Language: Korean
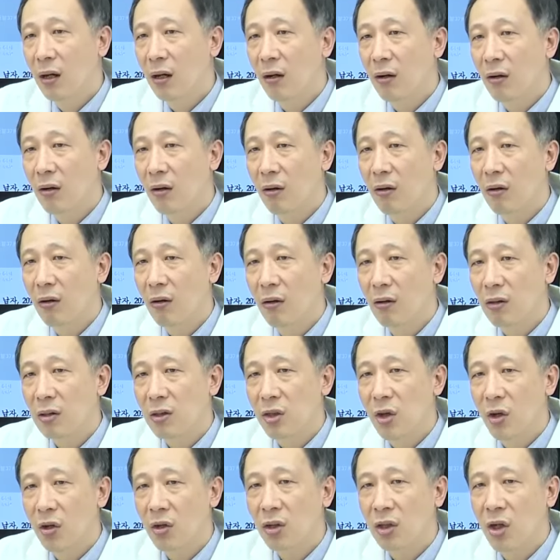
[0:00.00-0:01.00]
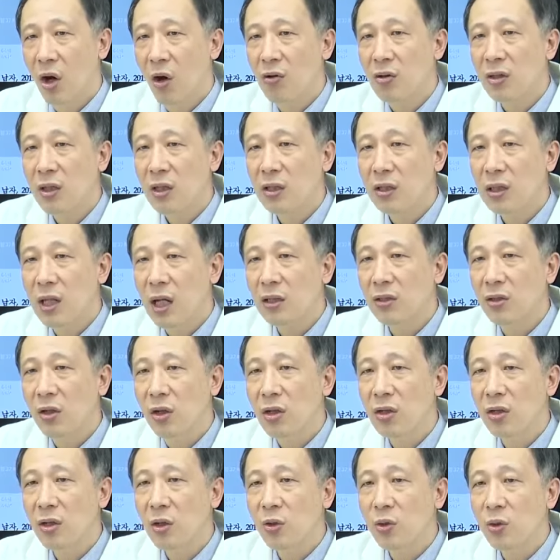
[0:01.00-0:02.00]
어, 정, 경직장
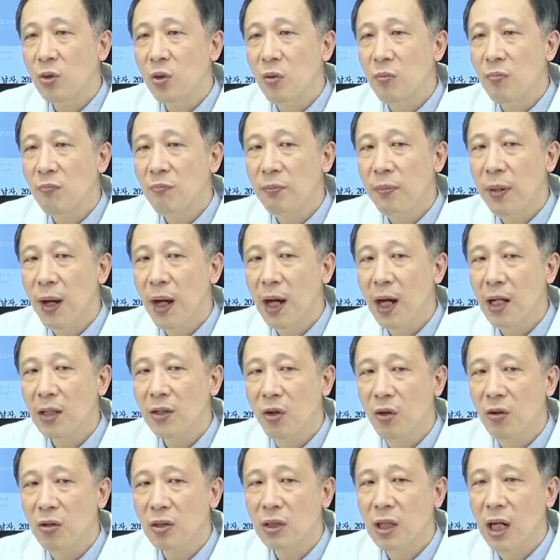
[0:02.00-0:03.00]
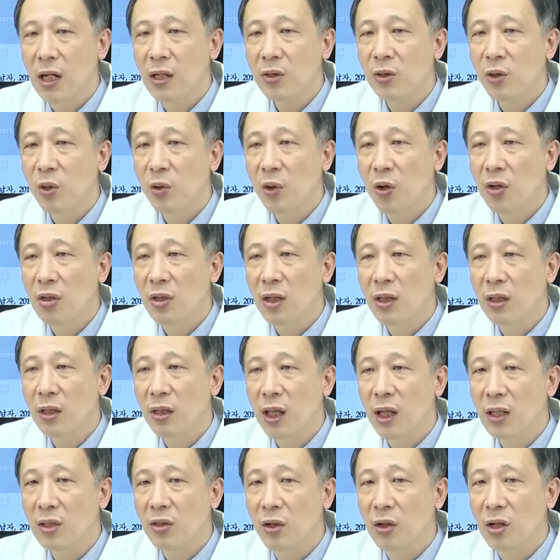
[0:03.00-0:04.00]
전립선 초음파가 정상
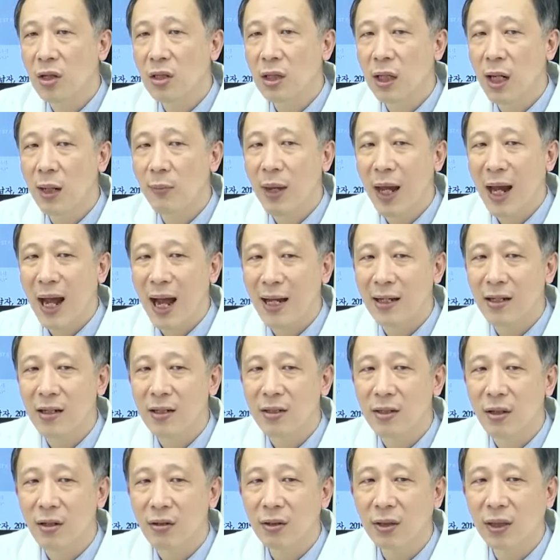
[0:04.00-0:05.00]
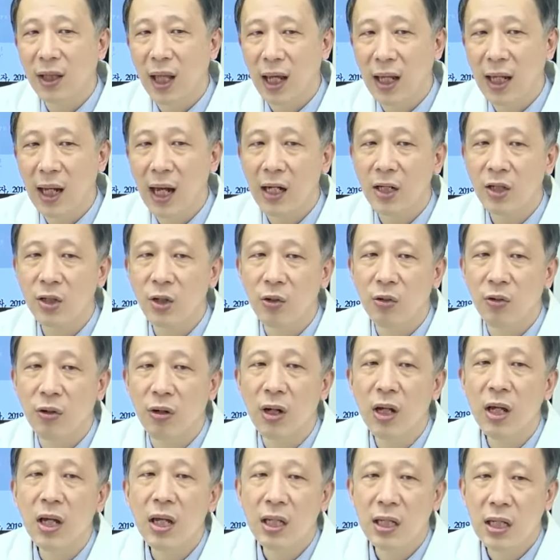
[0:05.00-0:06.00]
소견일 때 전립선암의 가능성은
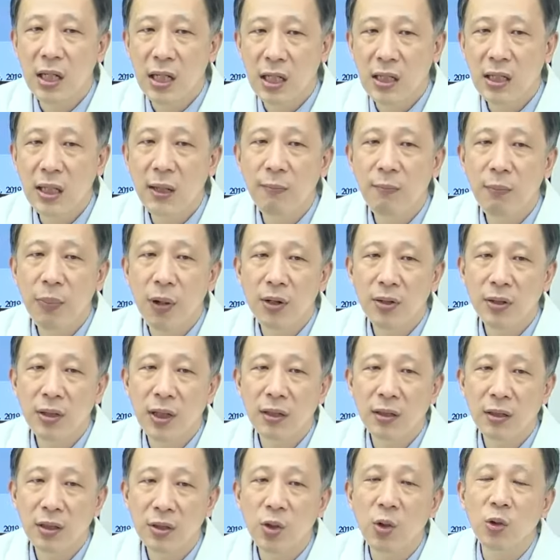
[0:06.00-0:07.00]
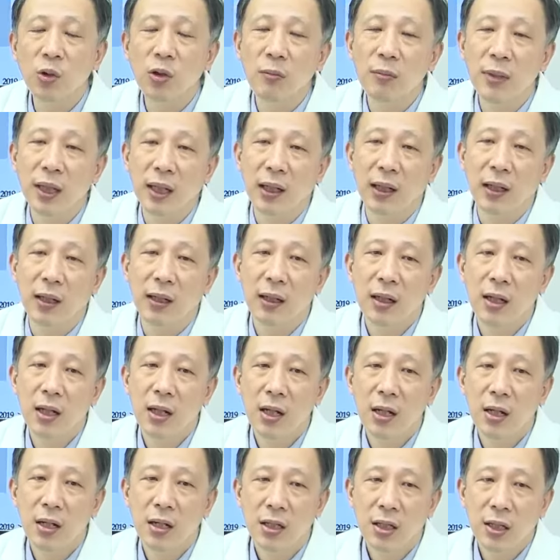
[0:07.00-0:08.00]
대략적으로 20% 정도입니다.
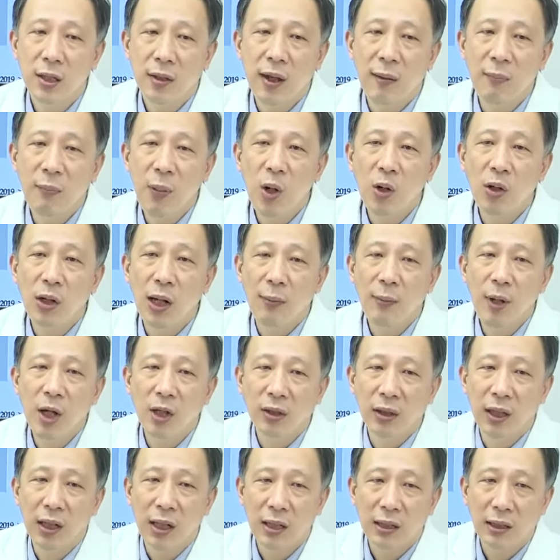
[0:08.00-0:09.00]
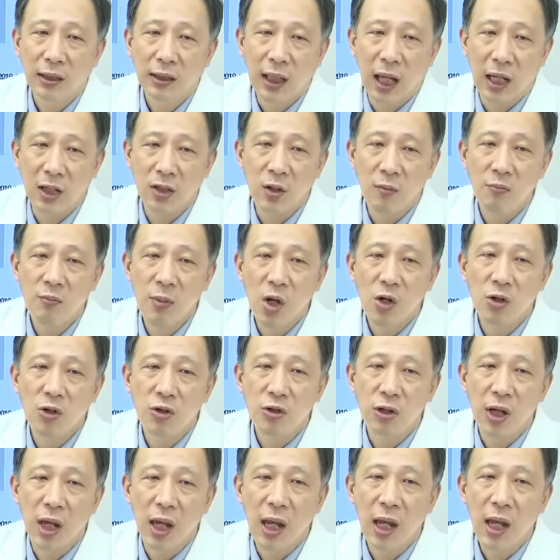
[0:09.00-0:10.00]
쉽게 표현하면
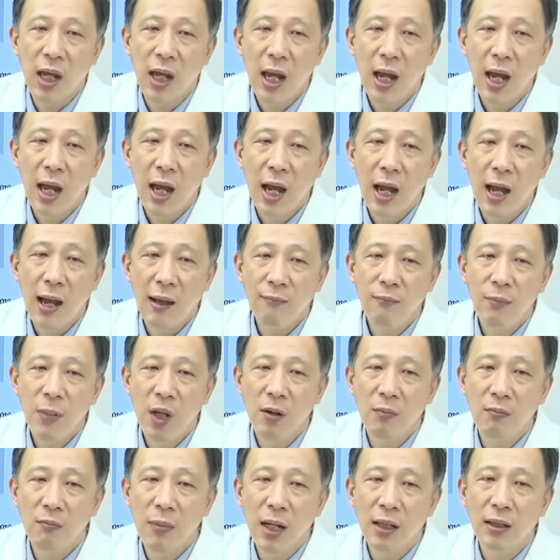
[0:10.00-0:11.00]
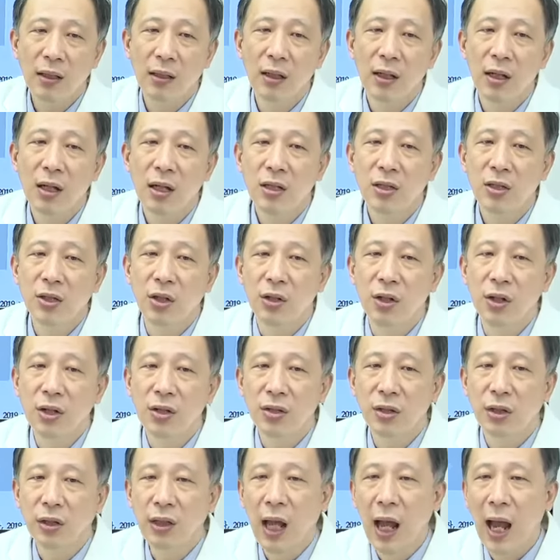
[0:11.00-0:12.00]
5명 중에 1명만
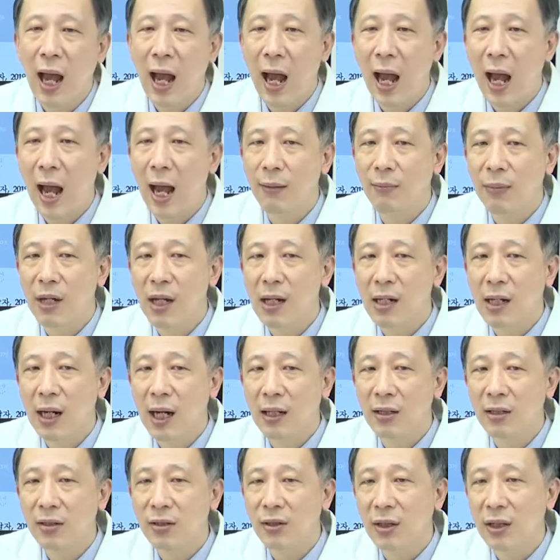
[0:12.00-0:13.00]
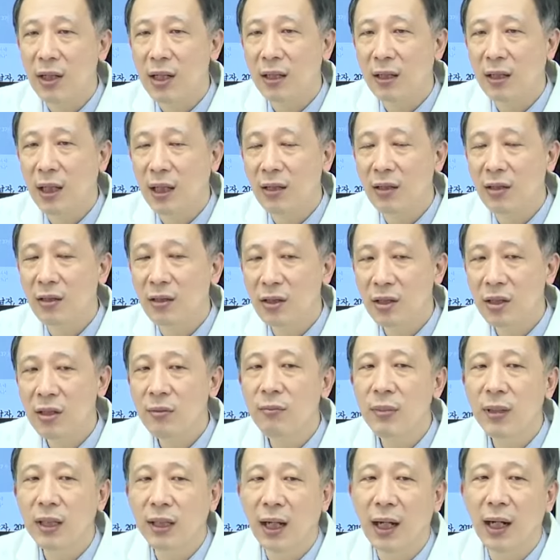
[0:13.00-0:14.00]
전립선암일 가능성이 있다는
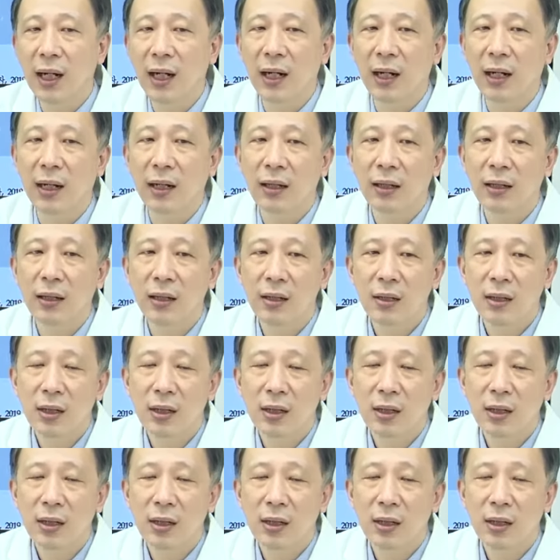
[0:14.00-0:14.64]
뜻입니다.